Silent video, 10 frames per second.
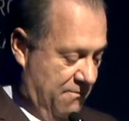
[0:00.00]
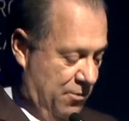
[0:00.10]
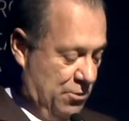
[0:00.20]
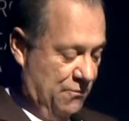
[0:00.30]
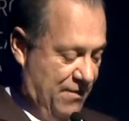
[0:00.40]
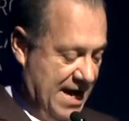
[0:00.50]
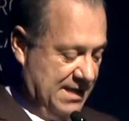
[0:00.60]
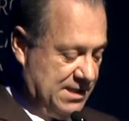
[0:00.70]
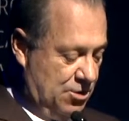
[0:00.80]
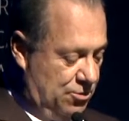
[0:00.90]
Foram
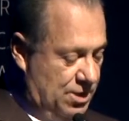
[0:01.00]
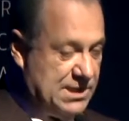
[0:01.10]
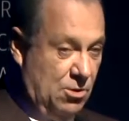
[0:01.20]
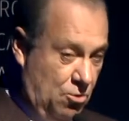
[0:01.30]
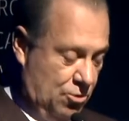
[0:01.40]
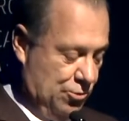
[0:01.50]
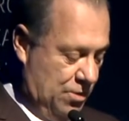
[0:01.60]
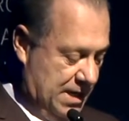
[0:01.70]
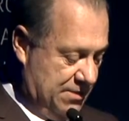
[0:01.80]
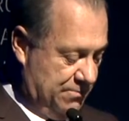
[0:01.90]
várias reuniões ao longo
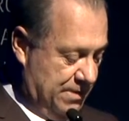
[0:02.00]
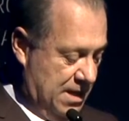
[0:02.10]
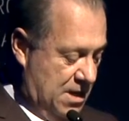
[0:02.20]
do ano,